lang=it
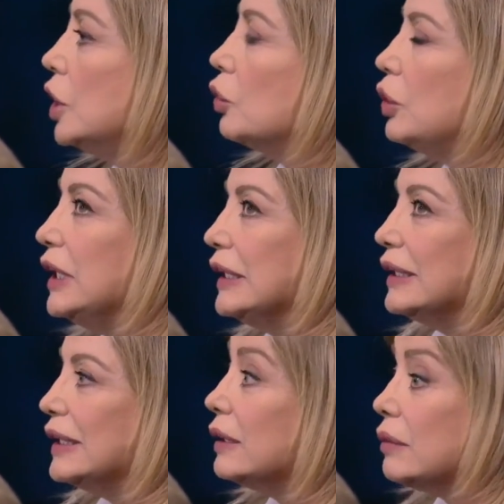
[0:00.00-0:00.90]

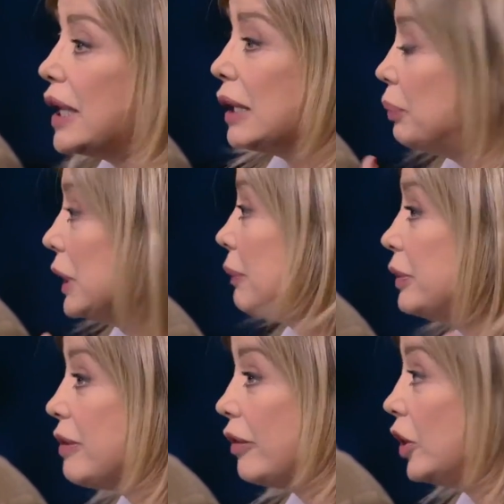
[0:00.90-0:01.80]
quindi era la
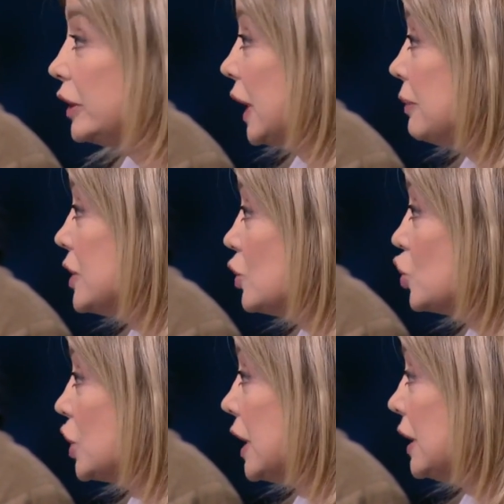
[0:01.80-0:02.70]
prima volta che mi
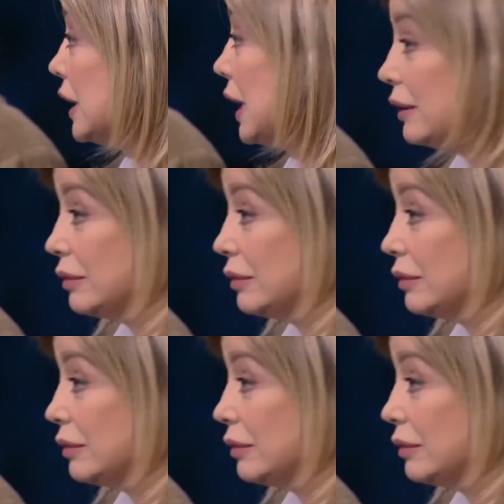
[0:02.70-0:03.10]
succede, eh,